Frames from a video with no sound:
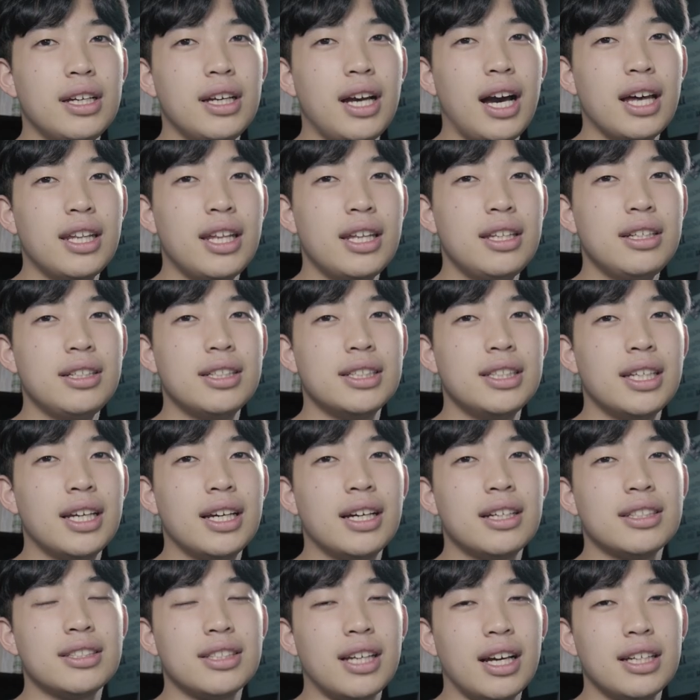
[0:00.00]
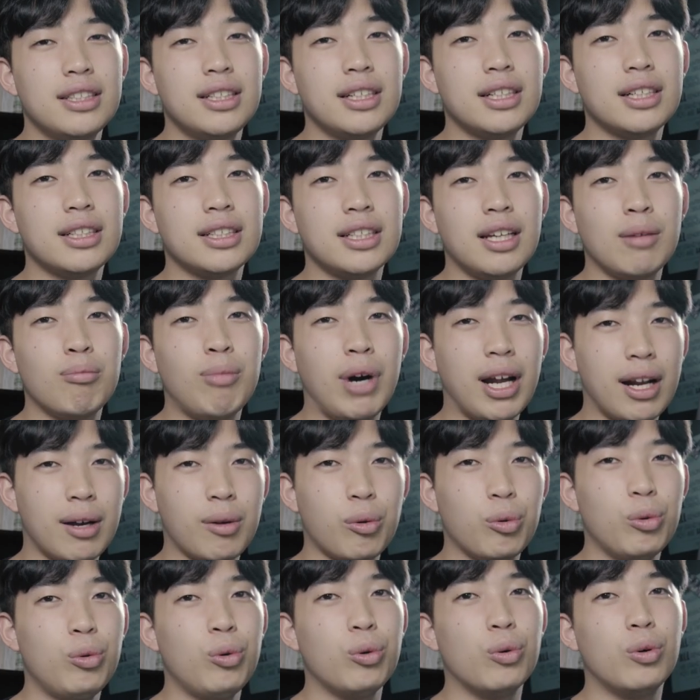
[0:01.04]
하나는 그냥 이제 하다가 그냥
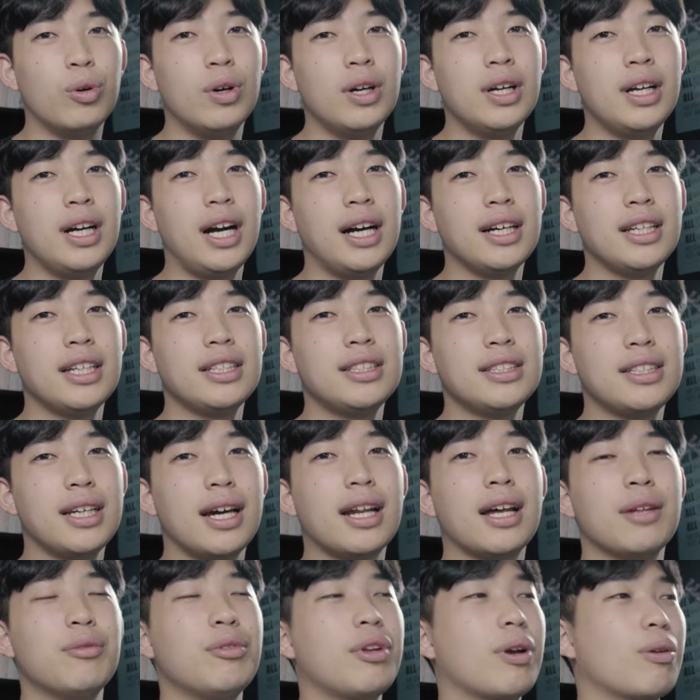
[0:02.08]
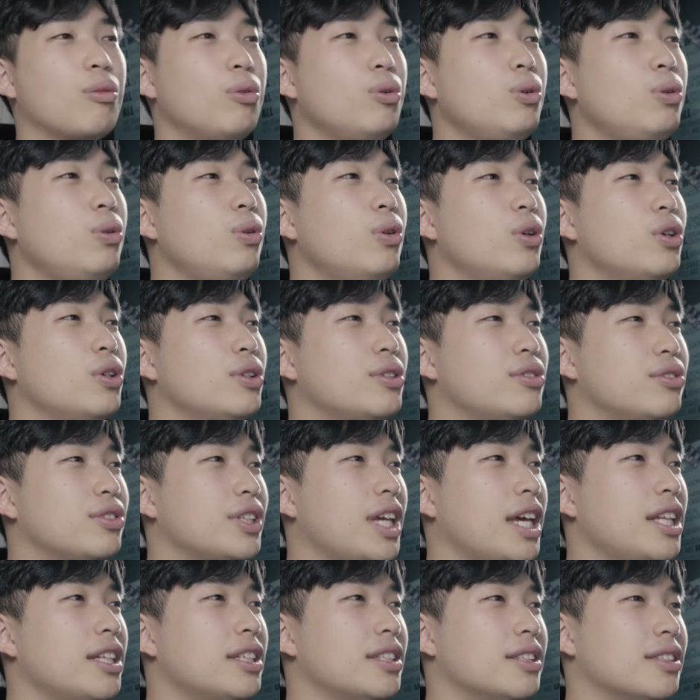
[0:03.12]
말았고 하나는 잘 안 됐고 두
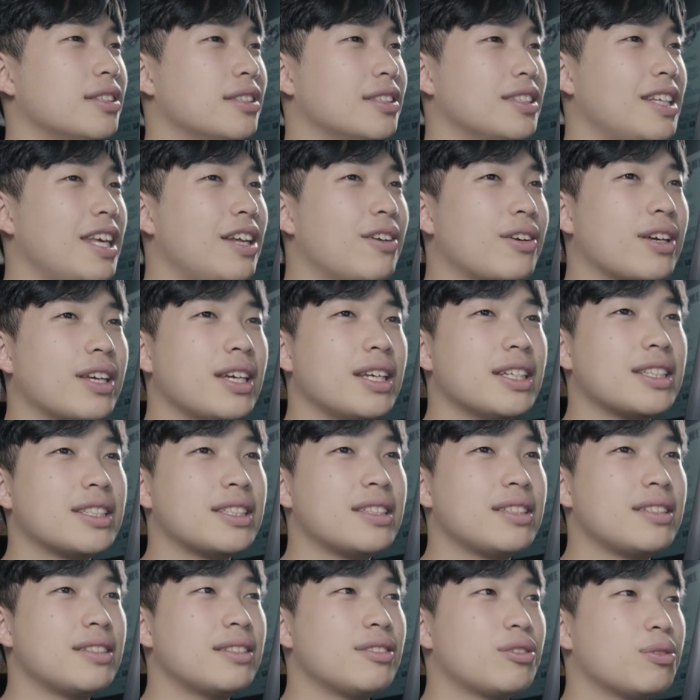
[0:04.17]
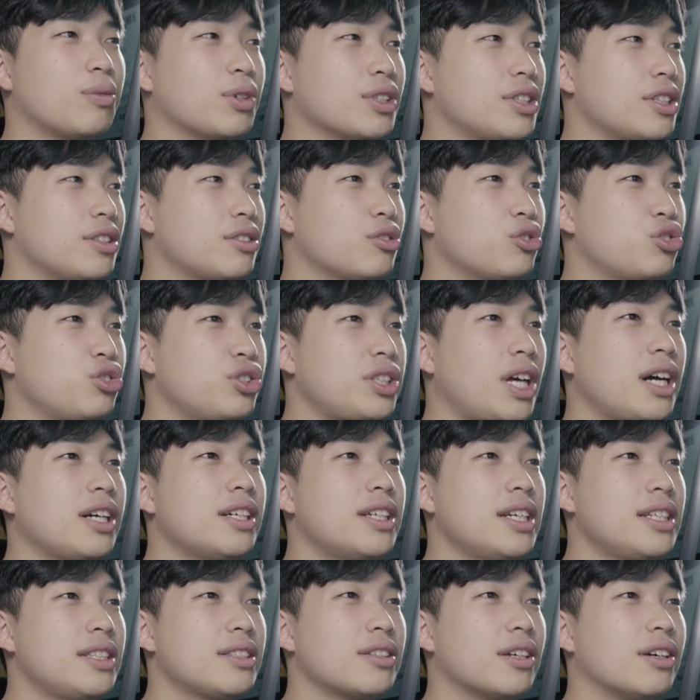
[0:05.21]
개는 이렇게 좀 어쨌든
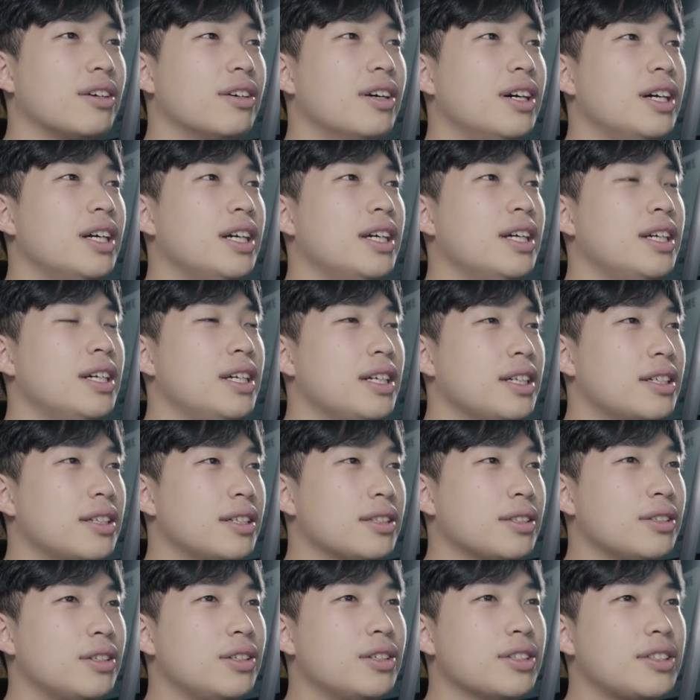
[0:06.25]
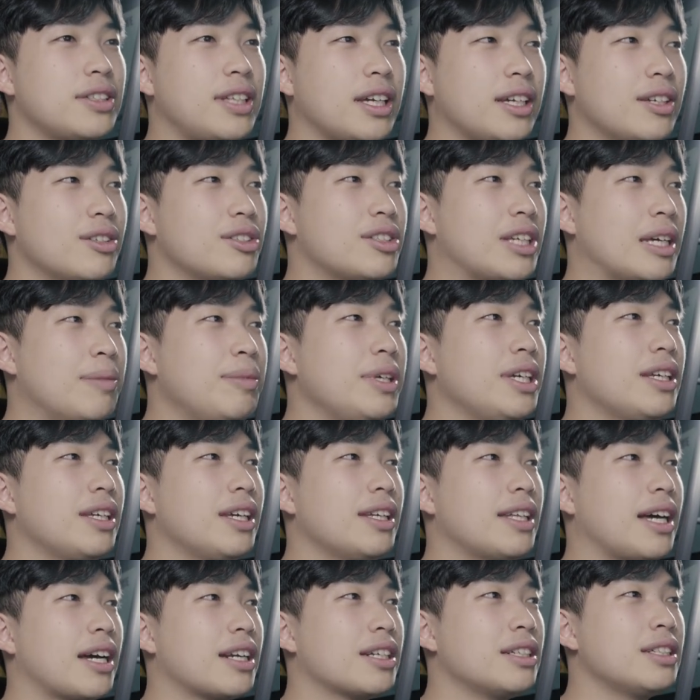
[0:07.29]
수상을 했어요. 그래서 되게
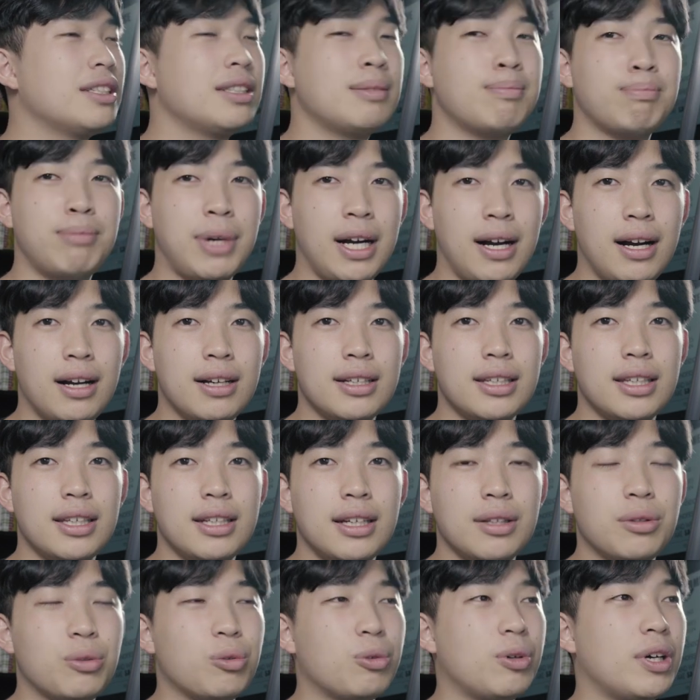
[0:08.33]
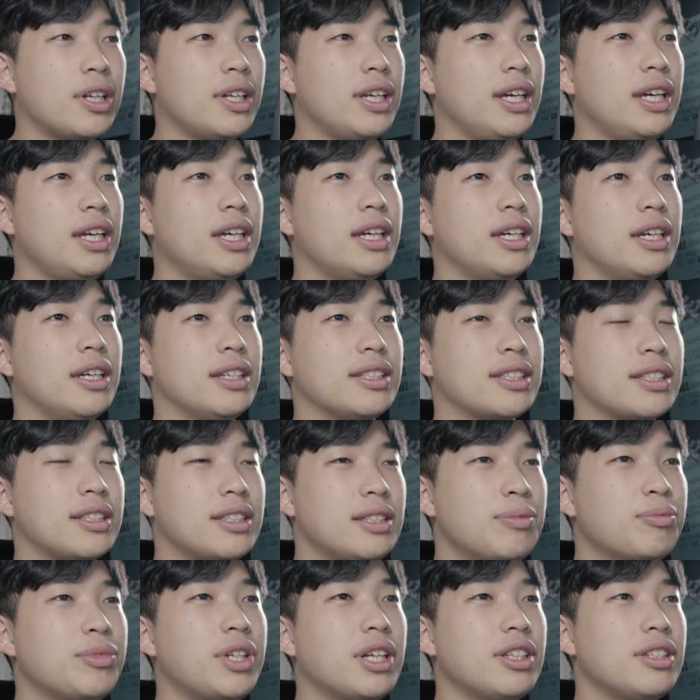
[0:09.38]
재밌게 나름 방학 기간 동안에 이제
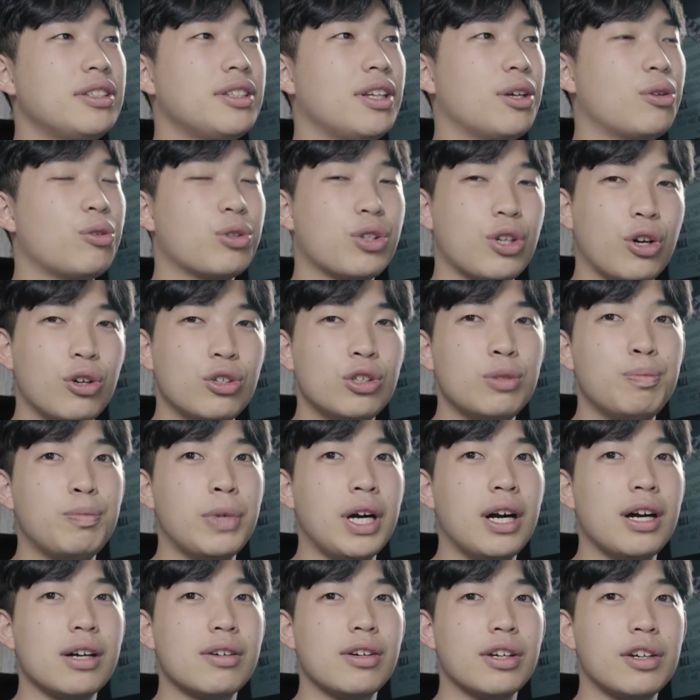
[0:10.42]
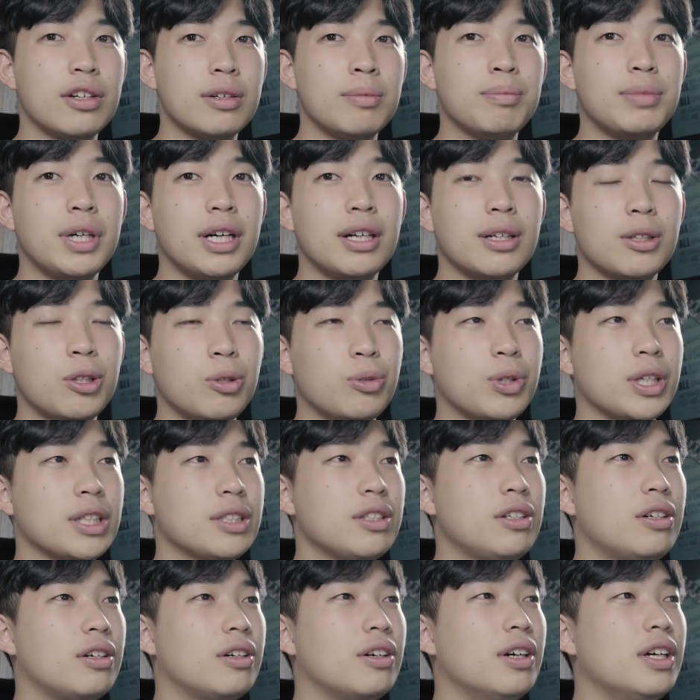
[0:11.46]
틈나는 대로 겨울 방학과 여름 방학을
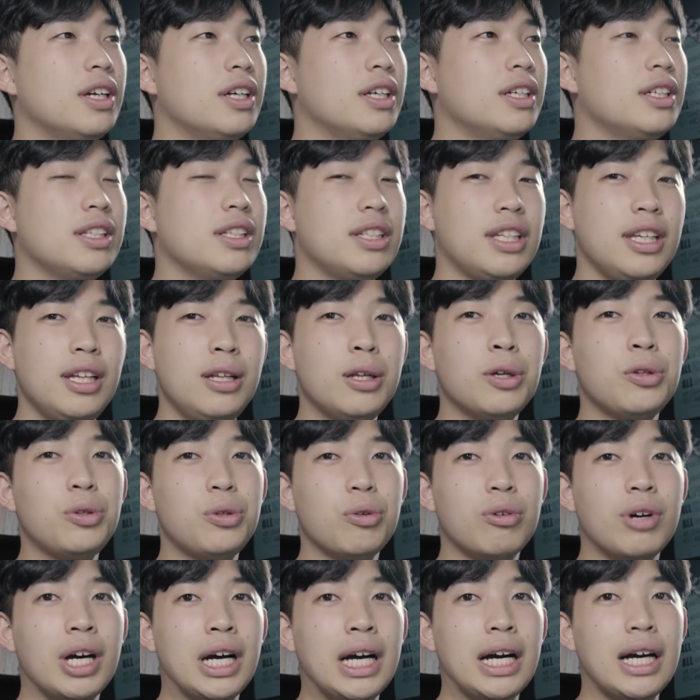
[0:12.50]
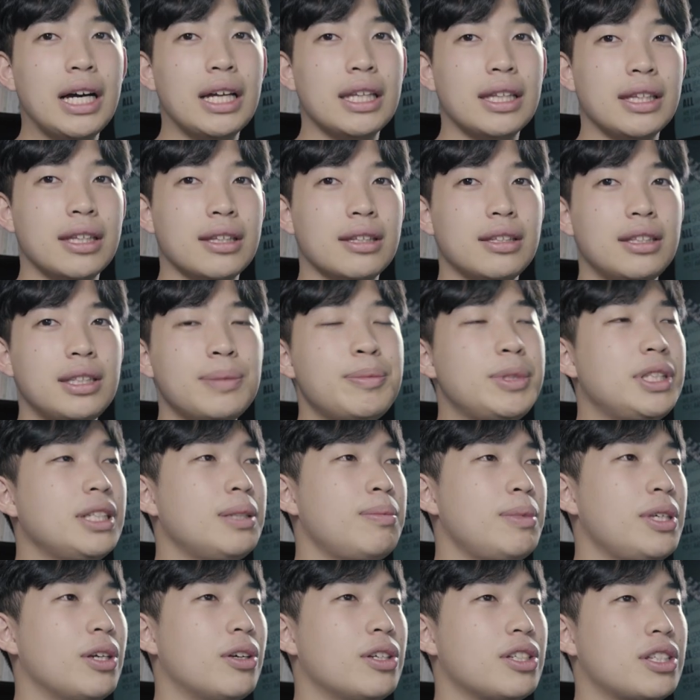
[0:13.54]
통해서 1년 동안
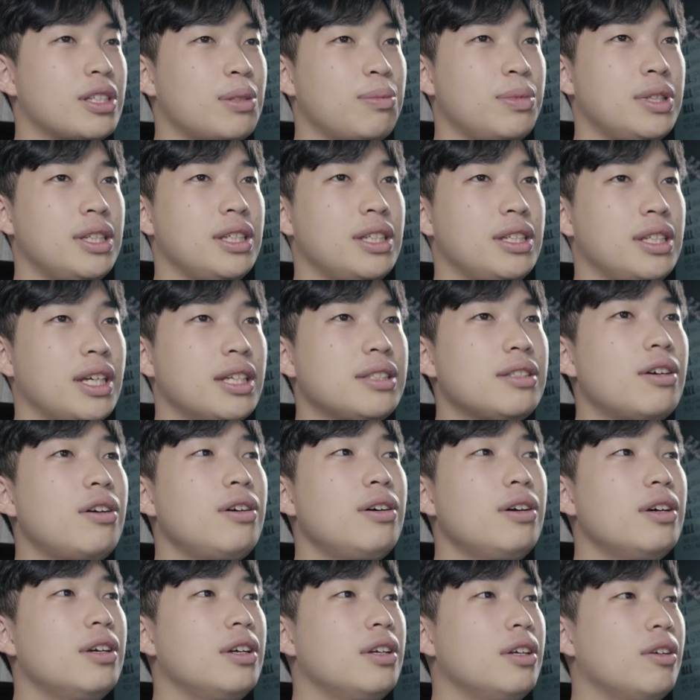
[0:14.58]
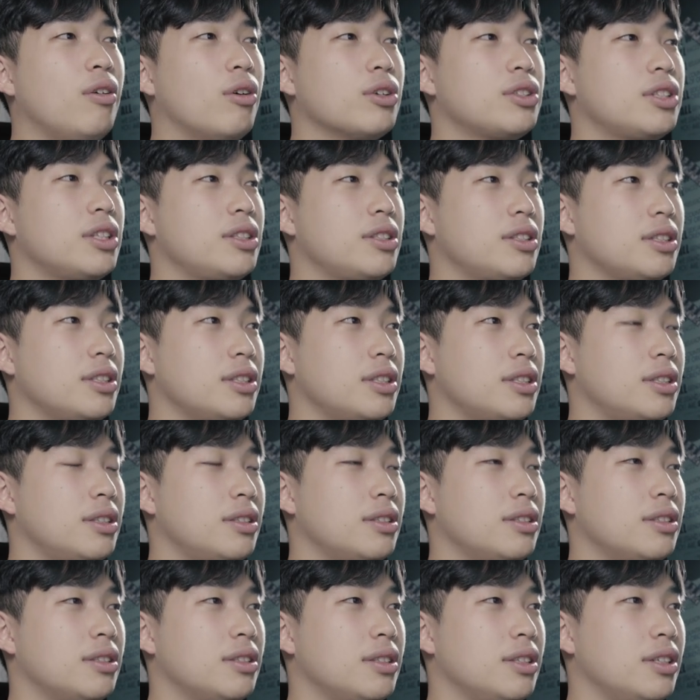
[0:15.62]
틈틈이 열심히 해서
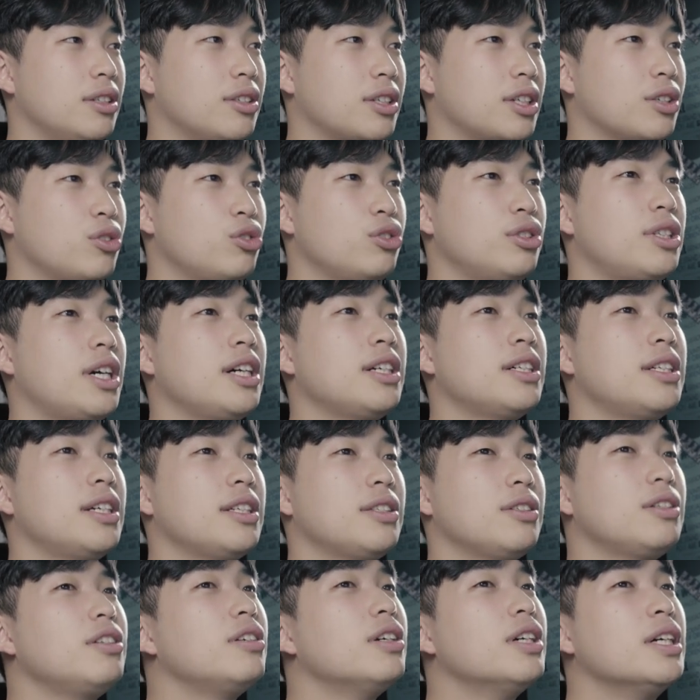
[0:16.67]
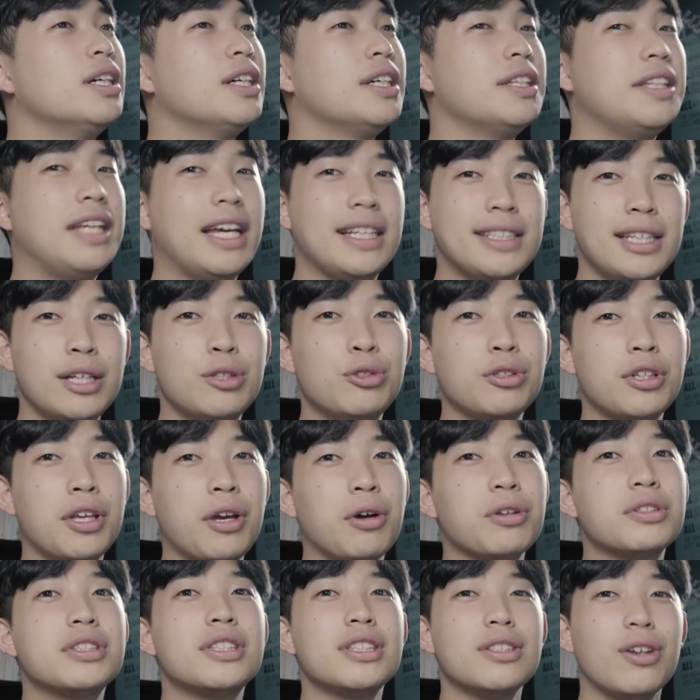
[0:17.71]
어쨌든 이렇게 수상을 해서 내세울 게
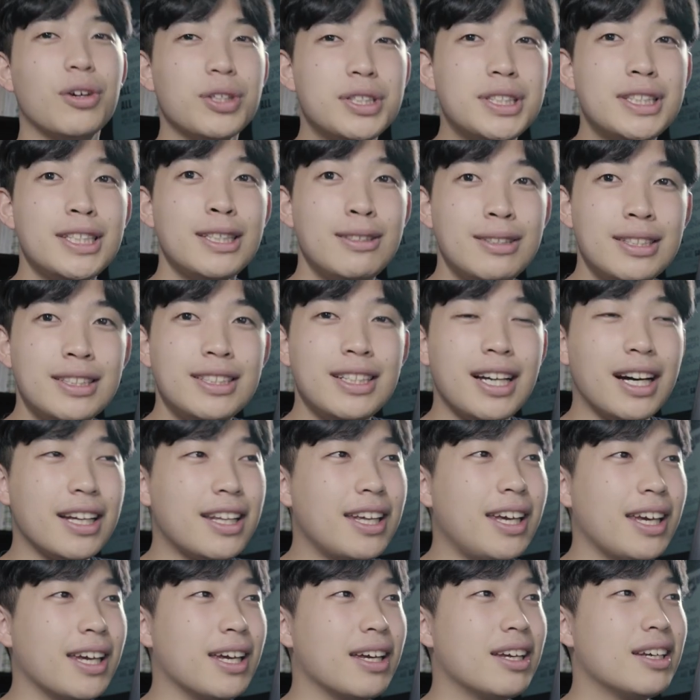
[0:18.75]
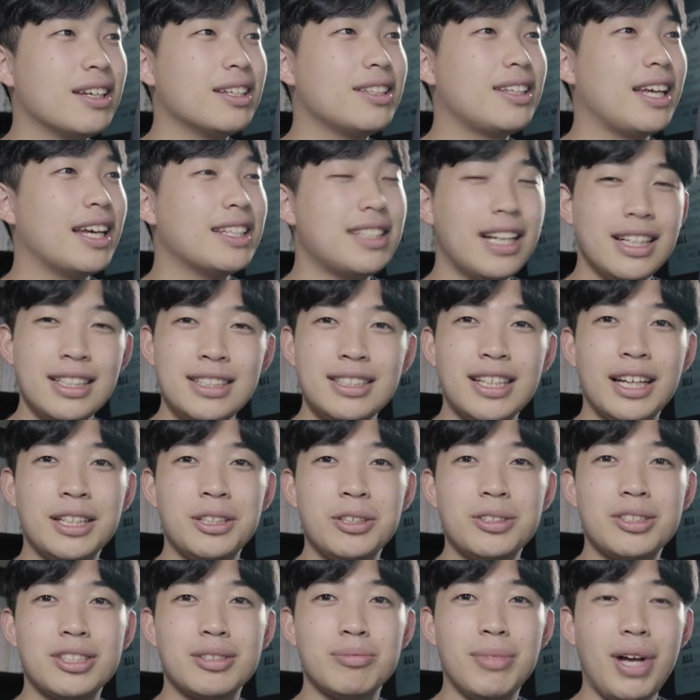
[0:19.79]
어쨌든 간에 대상은
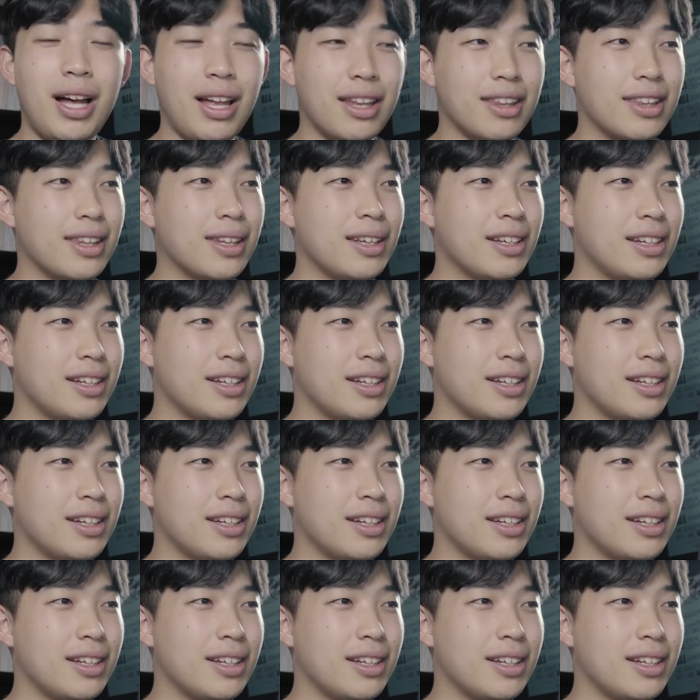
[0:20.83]
아니었지만